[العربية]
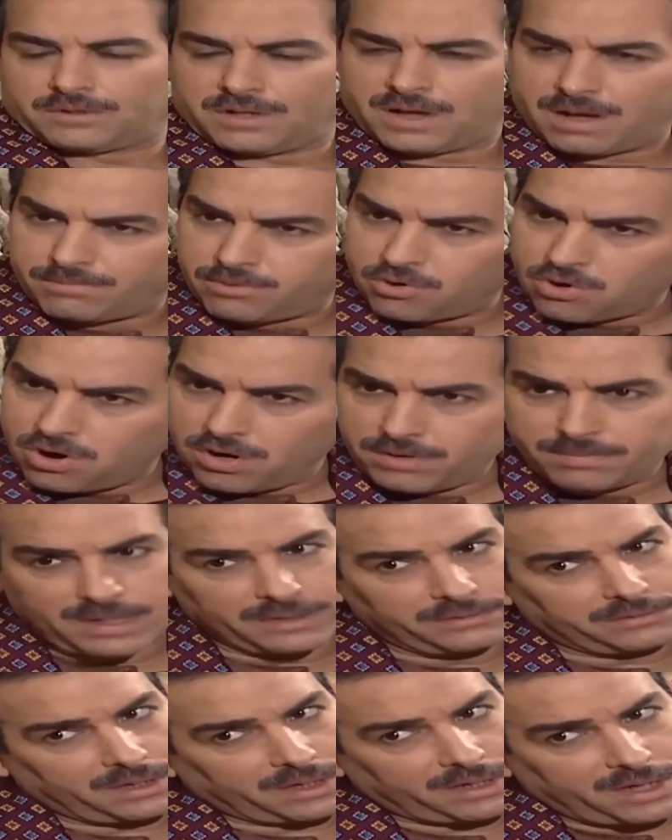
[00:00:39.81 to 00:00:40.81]
يا بوي
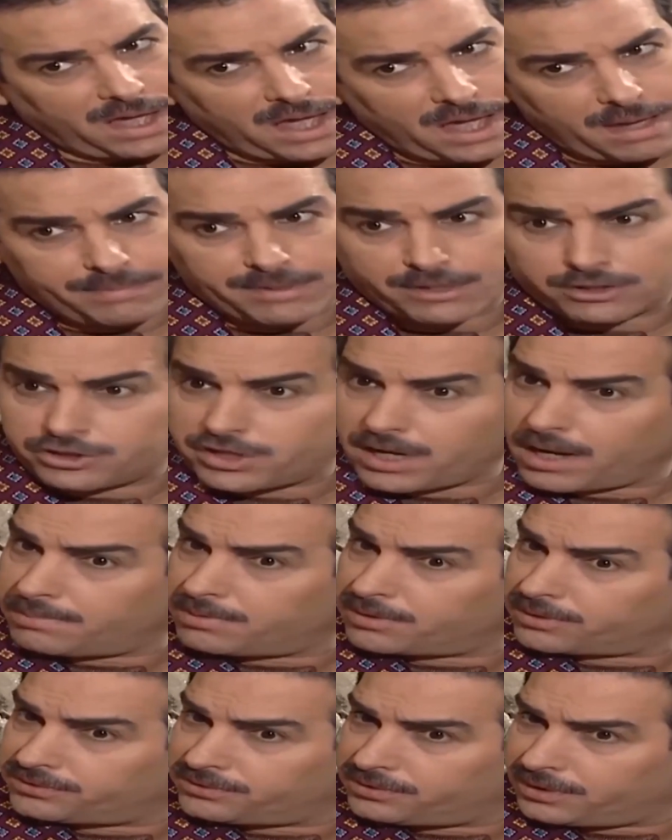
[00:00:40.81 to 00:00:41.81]
ما انت خابر
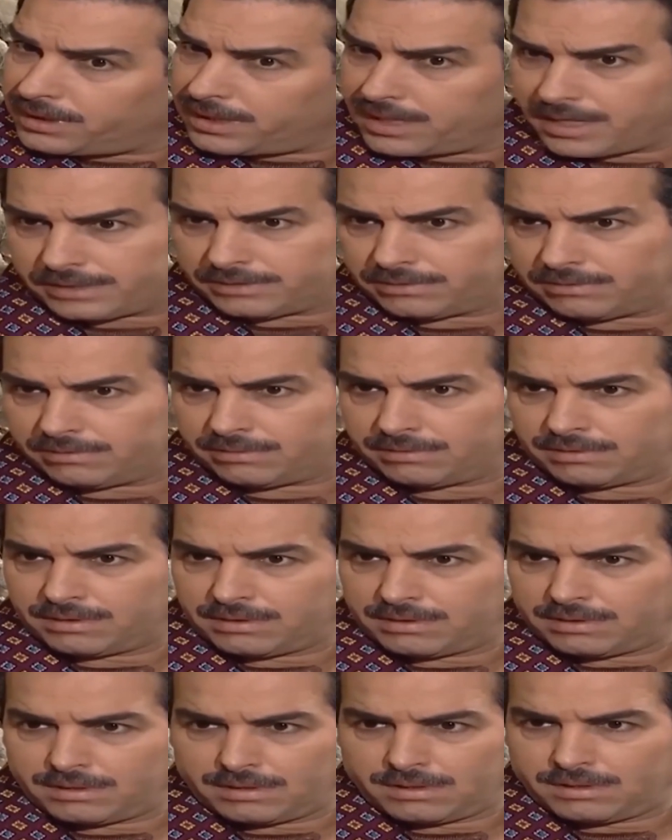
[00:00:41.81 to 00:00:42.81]
جابر زين
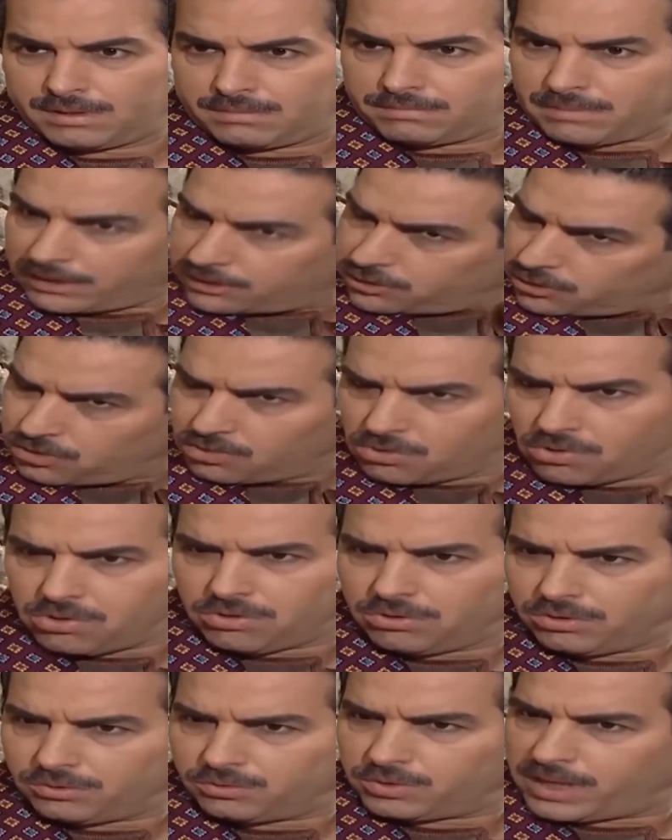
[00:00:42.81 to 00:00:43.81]

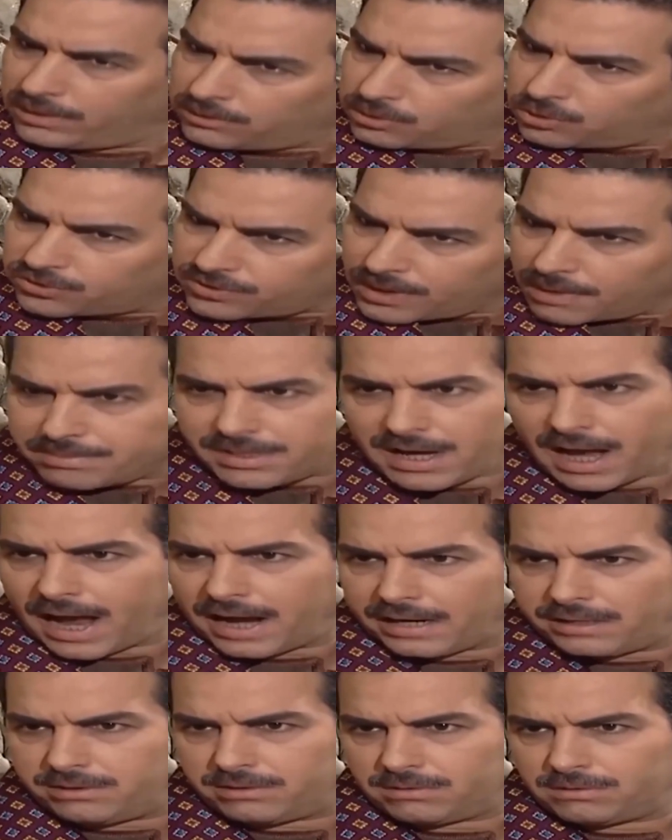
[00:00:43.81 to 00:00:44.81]
مجنون ويده سابقه
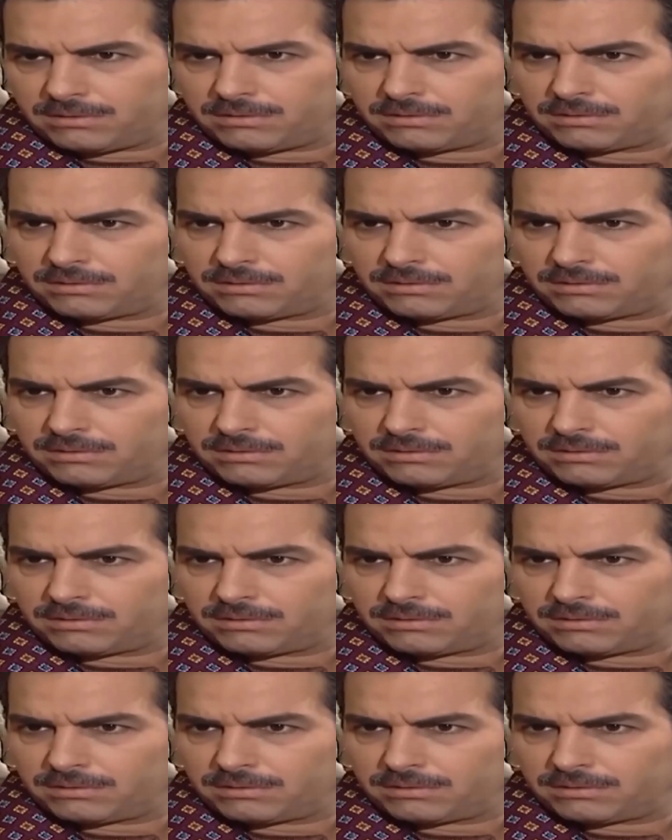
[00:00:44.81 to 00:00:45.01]
عقله